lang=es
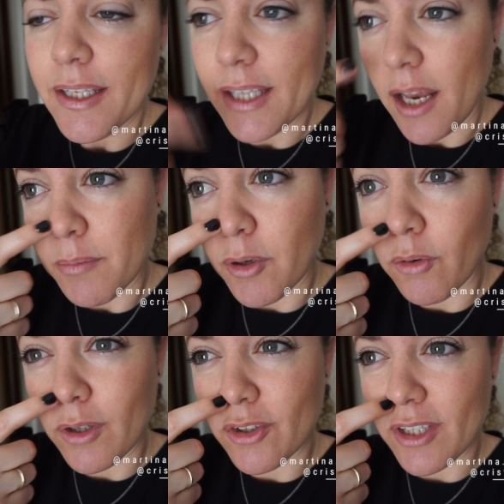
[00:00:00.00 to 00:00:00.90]
Y a lo mejor
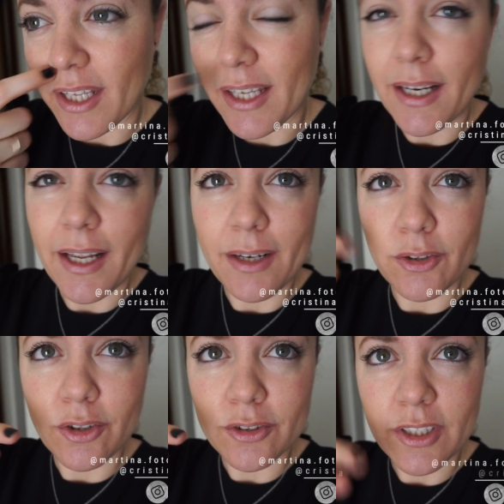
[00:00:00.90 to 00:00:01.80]
cuando llegue al
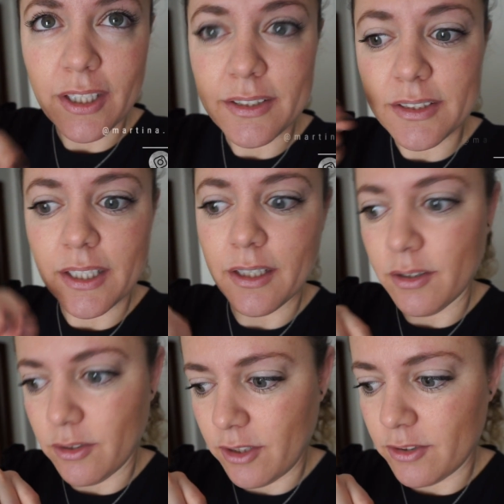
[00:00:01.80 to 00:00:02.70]
otro hotel, si la
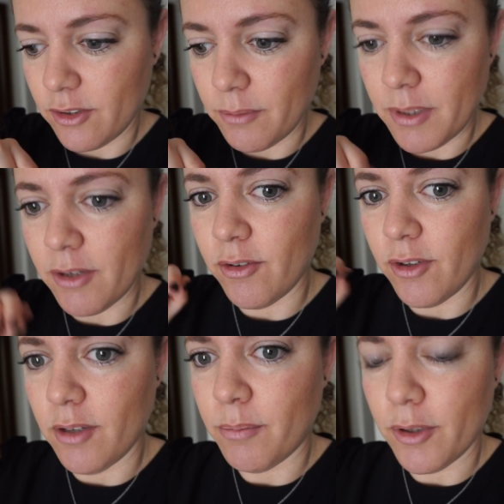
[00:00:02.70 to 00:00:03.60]
conexión es mejor
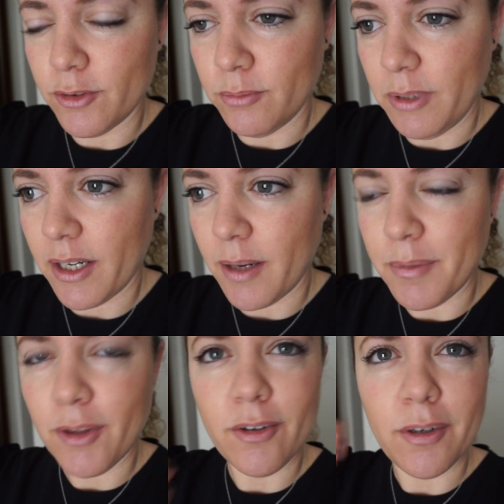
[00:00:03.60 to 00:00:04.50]
y lo puedo subir
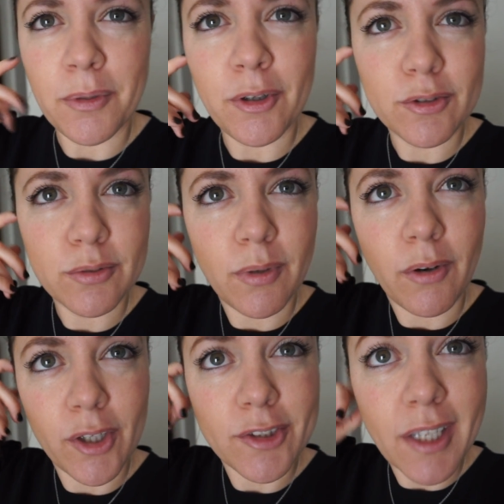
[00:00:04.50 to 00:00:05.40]
rápido, a lo mejor lo subo,
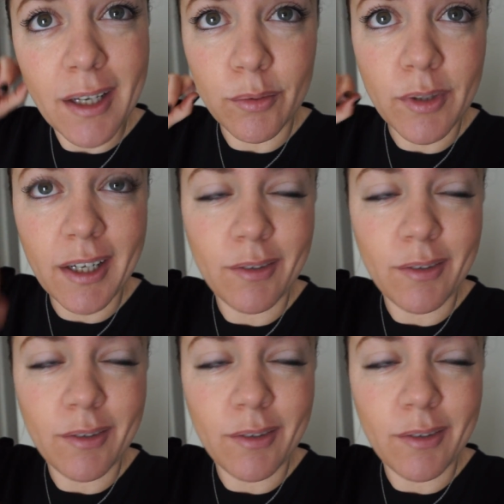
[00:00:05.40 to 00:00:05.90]
aunque no sea a la una,